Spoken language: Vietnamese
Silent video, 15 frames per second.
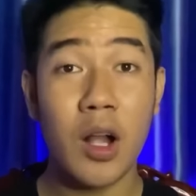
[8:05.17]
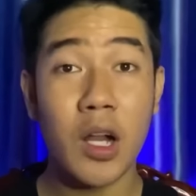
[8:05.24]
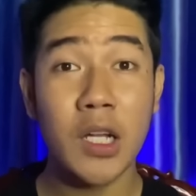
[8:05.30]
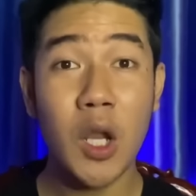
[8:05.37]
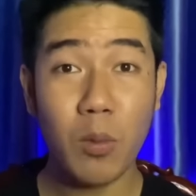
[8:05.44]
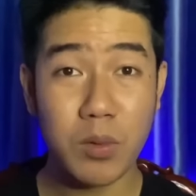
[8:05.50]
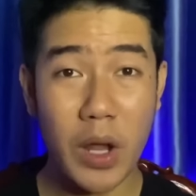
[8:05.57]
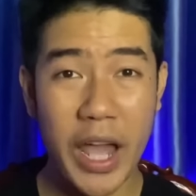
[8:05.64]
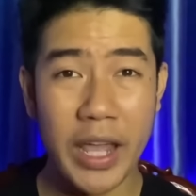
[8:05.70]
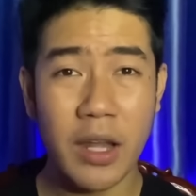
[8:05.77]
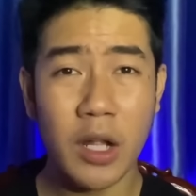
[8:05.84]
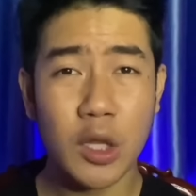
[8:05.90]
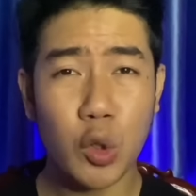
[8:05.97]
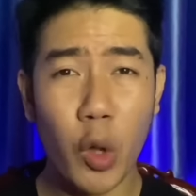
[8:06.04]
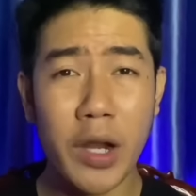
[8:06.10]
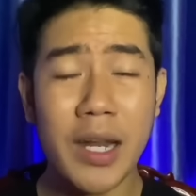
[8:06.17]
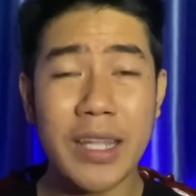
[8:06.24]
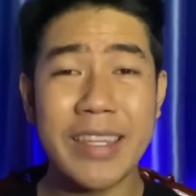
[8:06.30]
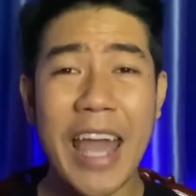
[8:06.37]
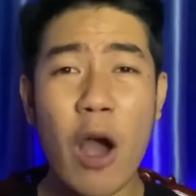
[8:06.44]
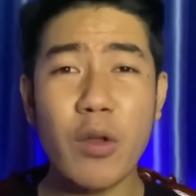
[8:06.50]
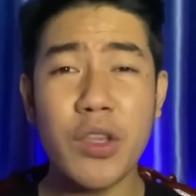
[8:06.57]
Lúc này, tuy là
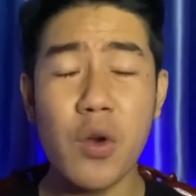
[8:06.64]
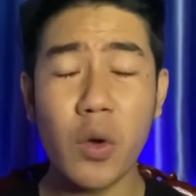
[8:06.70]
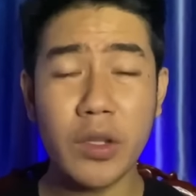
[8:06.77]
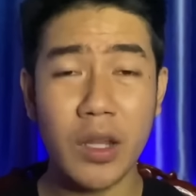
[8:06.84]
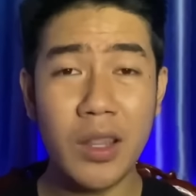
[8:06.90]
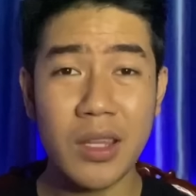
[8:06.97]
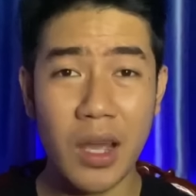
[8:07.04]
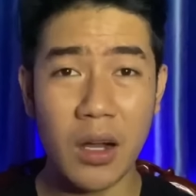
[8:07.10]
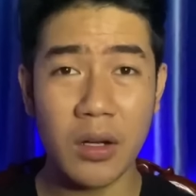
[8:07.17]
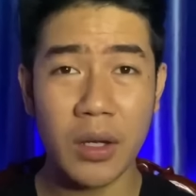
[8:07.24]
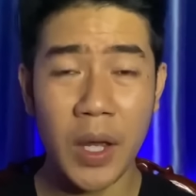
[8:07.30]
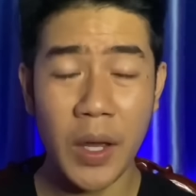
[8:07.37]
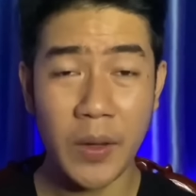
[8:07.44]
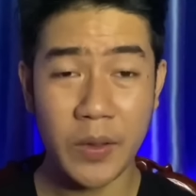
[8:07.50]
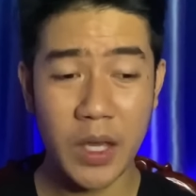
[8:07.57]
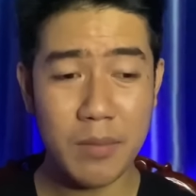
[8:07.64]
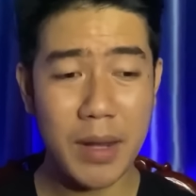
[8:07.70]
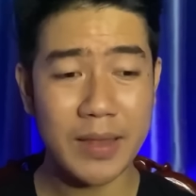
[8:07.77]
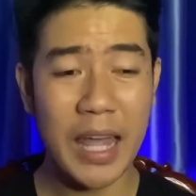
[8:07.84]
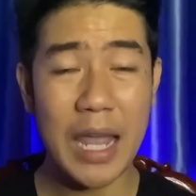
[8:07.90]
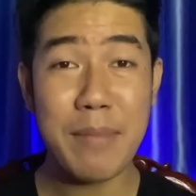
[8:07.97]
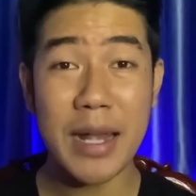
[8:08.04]
cháo chưa có chín nhừ, nhưng mà
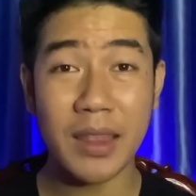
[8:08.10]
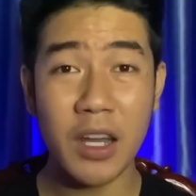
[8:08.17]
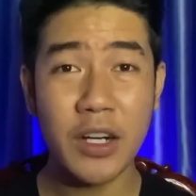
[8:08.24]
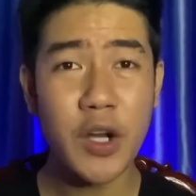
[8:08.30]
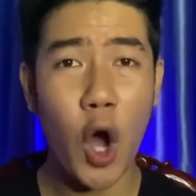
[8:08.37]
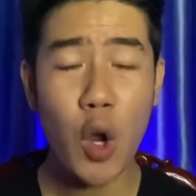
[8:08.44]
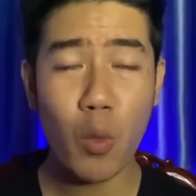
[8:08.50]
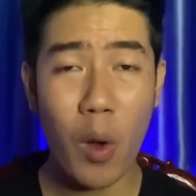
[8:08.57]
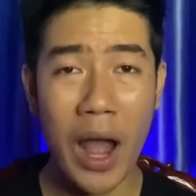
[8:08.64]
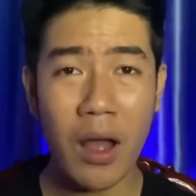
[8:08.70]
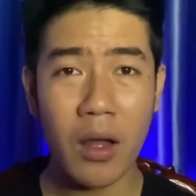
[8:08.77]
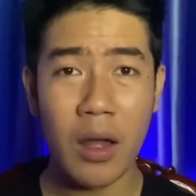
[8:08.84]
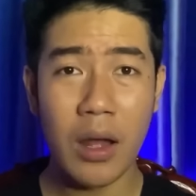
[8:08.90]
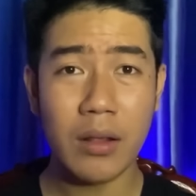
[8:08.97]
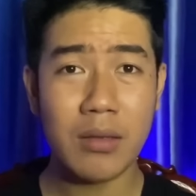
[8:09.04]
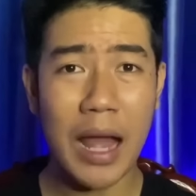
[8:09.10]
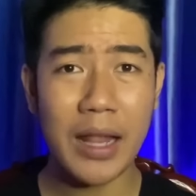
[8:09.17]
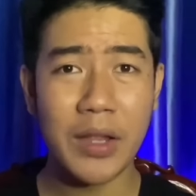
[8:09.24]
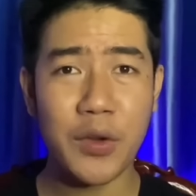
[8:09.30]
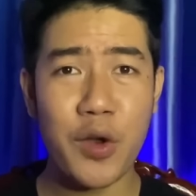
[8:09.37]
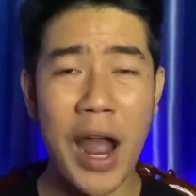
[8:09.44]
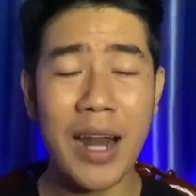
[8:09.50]
thấy bà Tư đói quá,
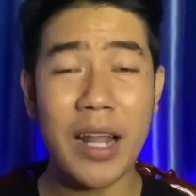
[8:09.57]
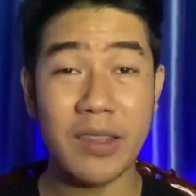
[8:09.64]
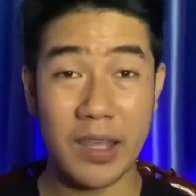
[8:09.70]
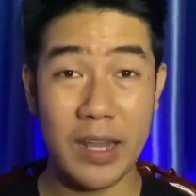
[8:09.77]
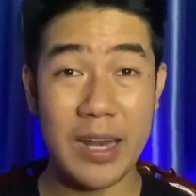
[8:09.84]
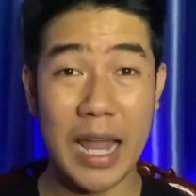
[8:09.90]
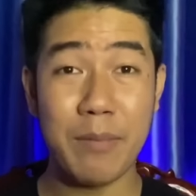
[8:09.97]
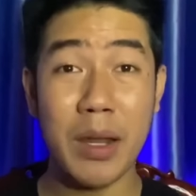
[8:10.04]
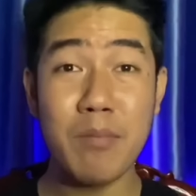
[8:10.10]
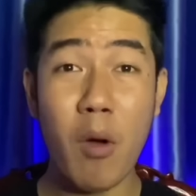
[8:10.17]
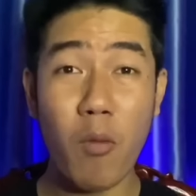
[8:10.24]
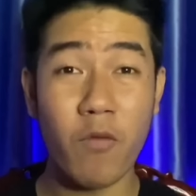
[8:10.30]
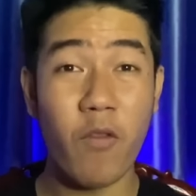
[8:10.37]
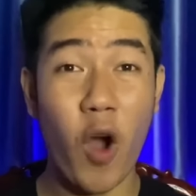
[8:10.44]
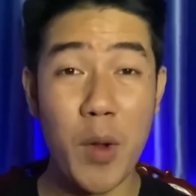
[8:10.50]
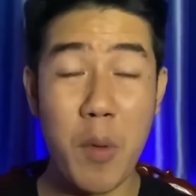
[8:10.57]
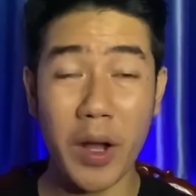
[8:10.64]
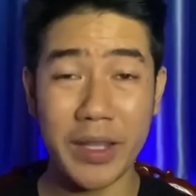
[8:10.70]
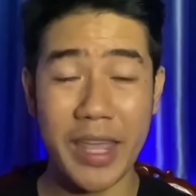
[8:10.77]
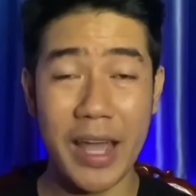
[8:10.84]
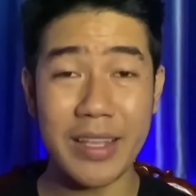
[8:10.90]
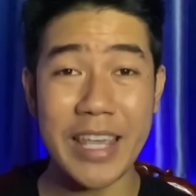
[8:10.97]
thành ra là chị này mới múc vội một
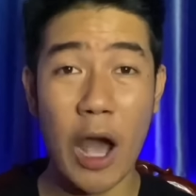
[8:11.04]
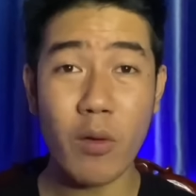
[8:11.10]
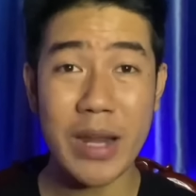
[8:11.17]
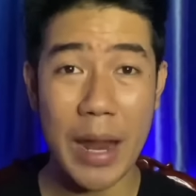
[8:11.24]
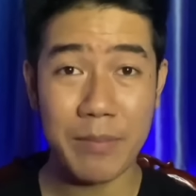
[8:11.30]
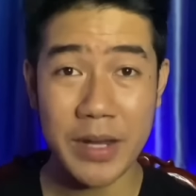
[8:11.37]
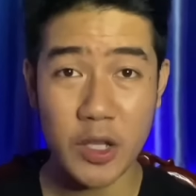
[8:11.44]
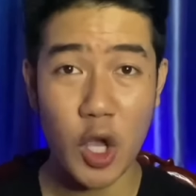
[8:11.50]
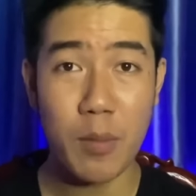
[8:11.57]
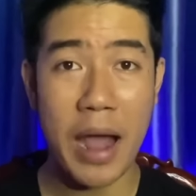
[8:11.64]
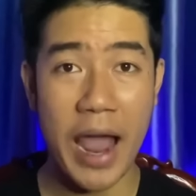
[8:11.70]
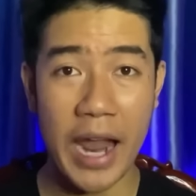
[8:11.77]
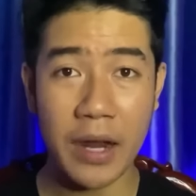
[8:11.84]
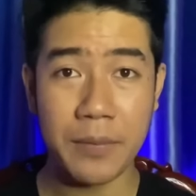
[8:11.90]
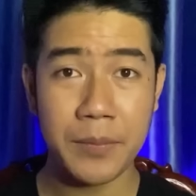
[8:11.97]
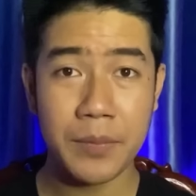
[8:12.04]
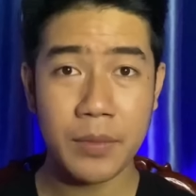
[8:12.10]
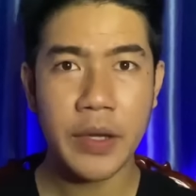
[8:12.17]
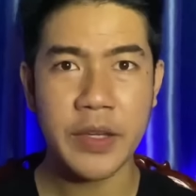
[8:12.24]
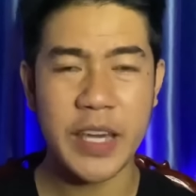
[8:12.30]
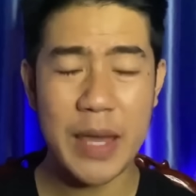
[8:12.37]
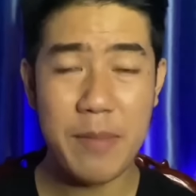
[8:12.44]
cái chén cháo đem ra cho bà ăn.
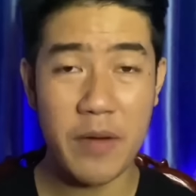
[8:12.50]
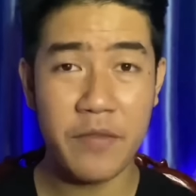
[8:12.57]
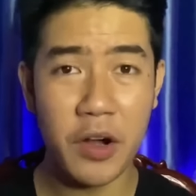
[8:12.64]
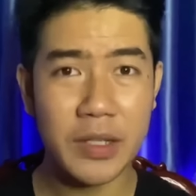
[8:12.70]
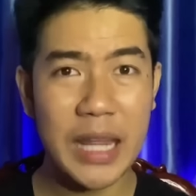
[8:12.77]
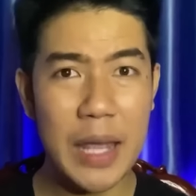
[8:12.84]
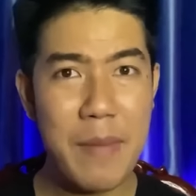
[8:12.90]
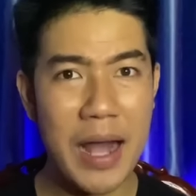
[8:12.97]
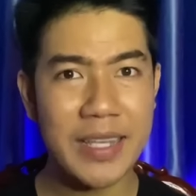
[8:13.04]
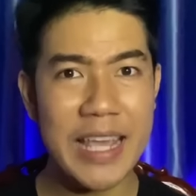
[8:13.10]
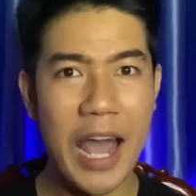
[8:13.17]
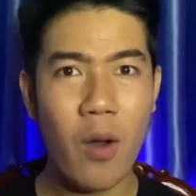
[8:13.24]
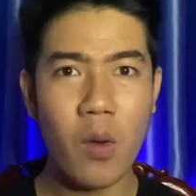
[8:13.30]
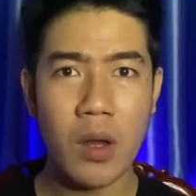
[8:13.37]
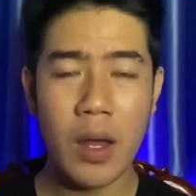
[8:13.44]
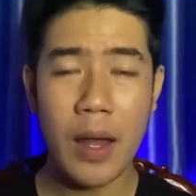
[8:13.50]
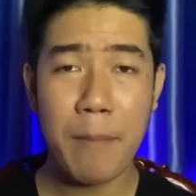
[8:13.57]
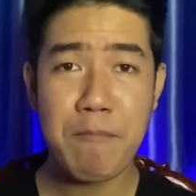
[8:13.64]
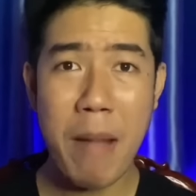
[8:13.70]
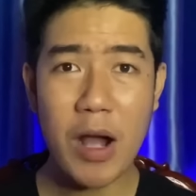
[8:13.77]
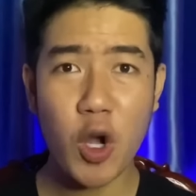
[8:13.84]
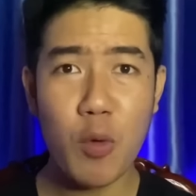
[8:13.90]
Khi mà vừa thấy bát cháo,
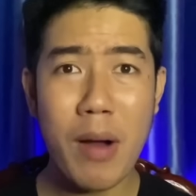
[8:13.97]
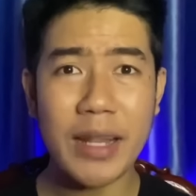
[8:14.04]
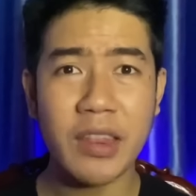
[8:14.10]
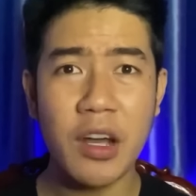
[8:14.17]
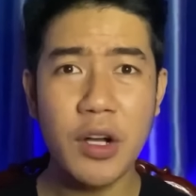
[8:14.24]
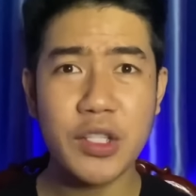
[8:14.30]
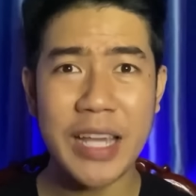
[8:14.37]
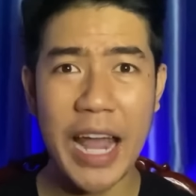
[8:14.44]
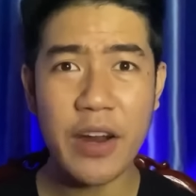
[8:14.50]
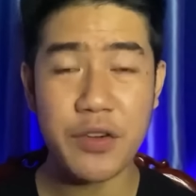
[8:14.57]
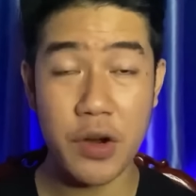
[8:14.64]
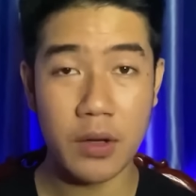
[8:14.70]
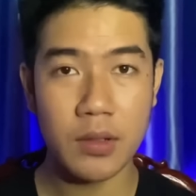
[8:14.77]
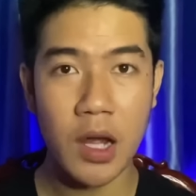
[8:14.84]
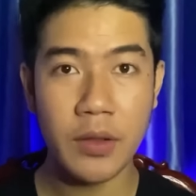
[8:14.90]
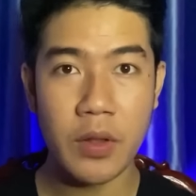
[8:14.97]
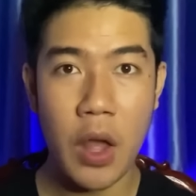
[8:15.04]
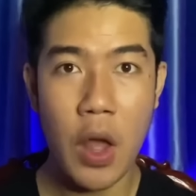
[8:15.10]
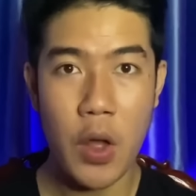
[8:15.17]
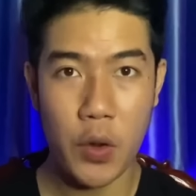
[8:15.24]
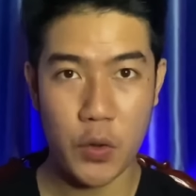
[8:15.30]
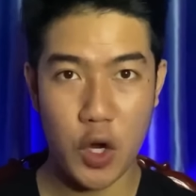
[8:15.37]
mắt của bà Tư sáng rực lên,
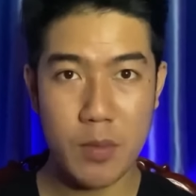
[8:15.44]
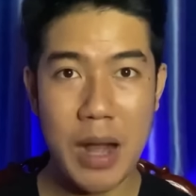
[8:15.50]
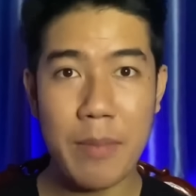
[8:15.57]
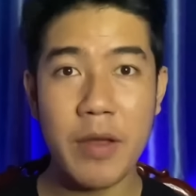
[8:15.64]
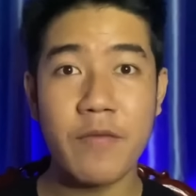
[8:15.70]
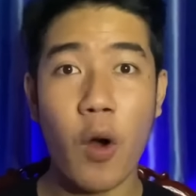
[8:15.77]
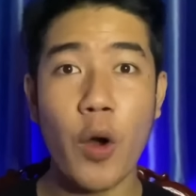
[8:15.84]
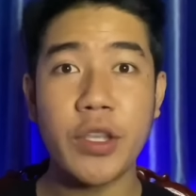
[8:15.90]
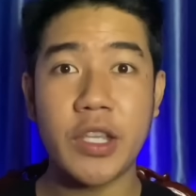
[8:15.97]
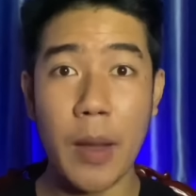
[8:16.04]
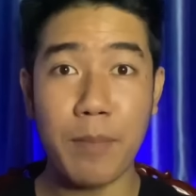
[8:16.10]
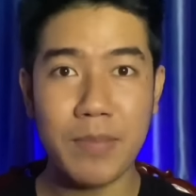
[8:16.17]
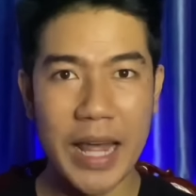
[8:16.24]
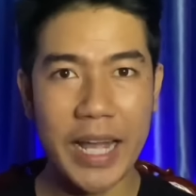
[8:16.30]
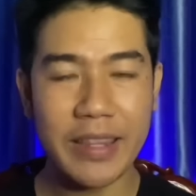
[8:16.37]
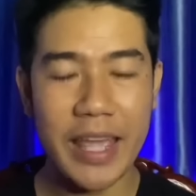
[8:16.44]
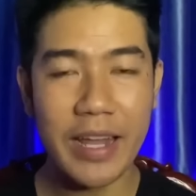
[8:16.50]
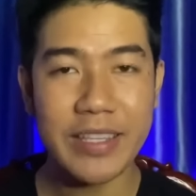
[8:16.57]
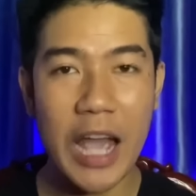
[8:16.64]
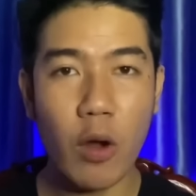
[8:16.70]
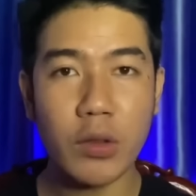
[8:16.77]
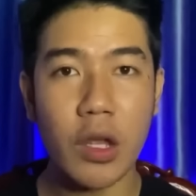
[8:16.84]
rồi bà mới vội chụp lấy cái chén
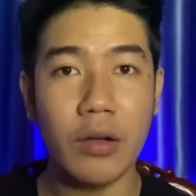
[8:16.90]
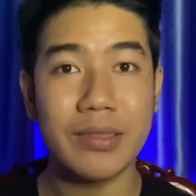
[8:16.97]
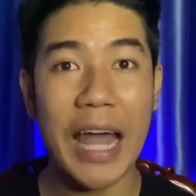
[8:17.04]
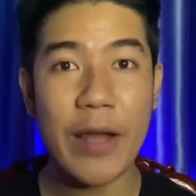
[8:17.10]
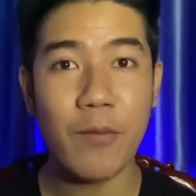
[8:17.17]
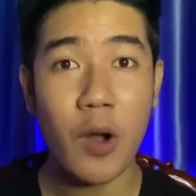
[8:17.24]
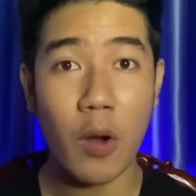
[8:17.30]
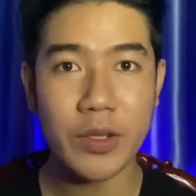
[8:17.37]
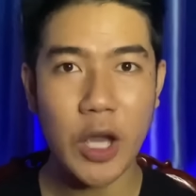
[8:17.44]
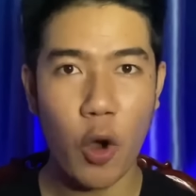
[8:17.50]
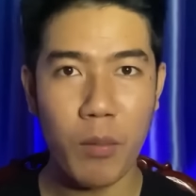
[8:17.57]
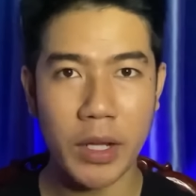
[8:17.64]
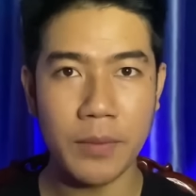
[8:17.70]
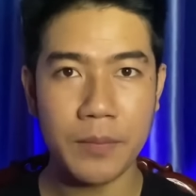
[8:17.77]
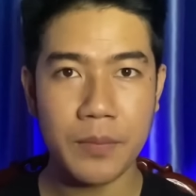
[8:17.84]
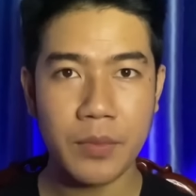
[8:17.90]
cháo từ tay của con dâu mình.